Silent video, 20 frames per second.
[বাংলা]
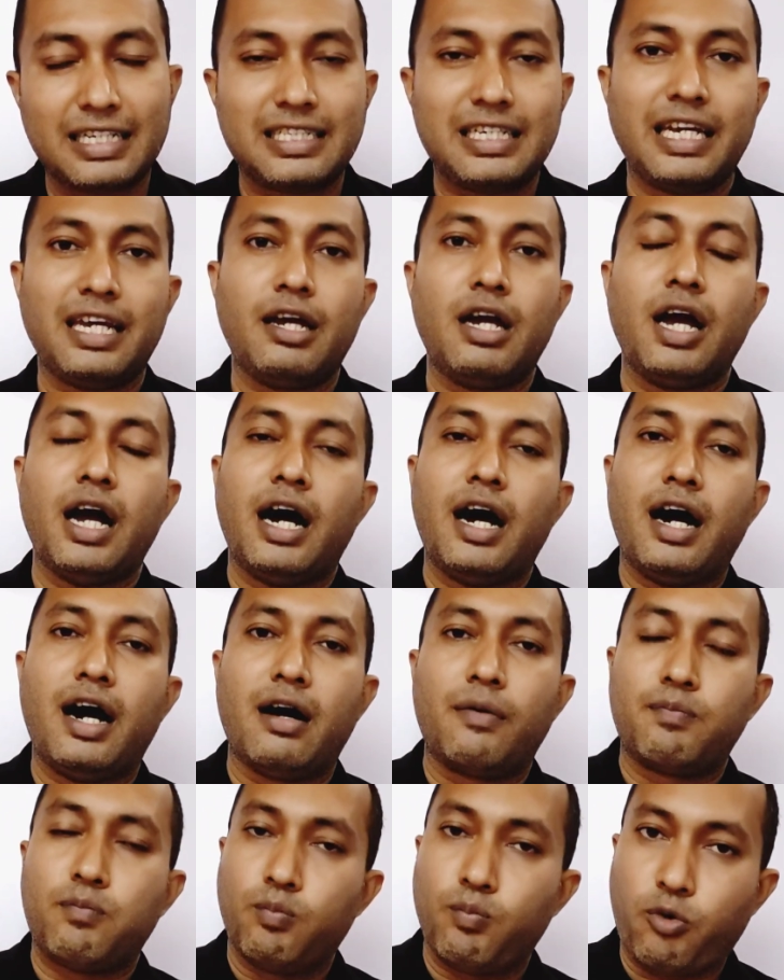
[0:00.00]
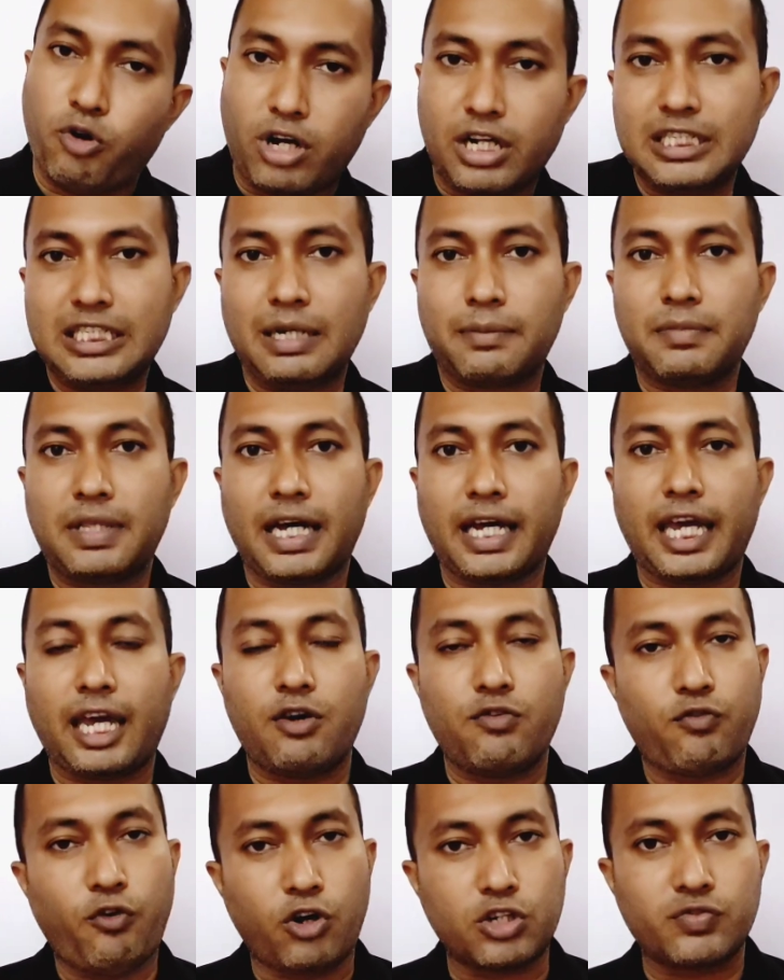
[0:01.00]
আছে পটাশিয়াম থাকে
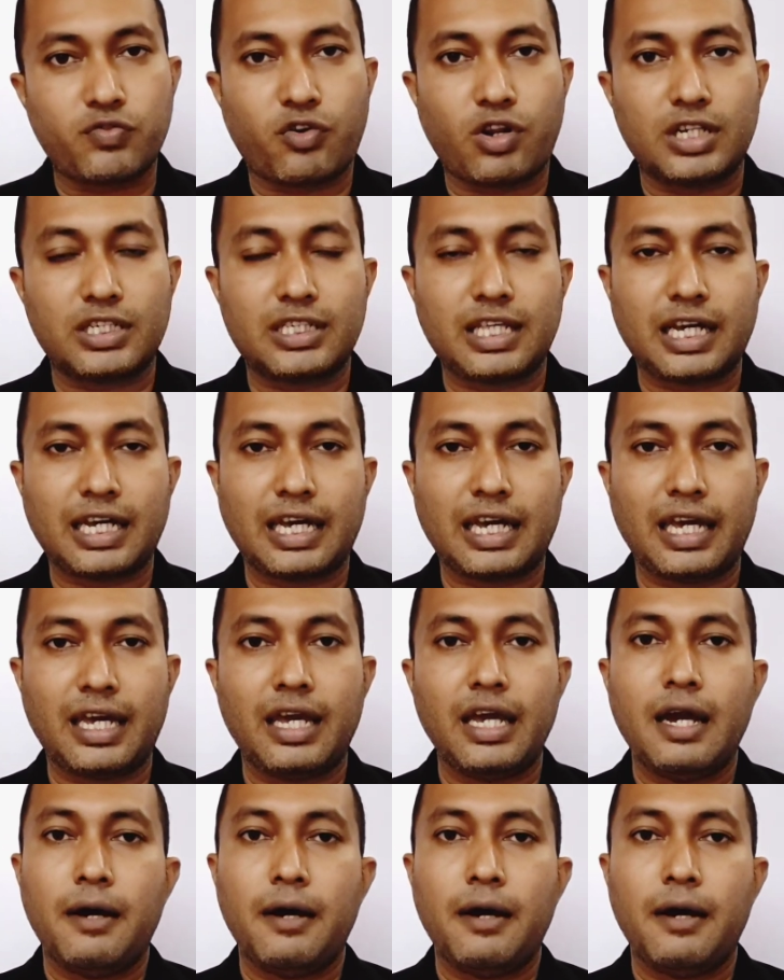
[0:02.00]
ফসফরাস থাকে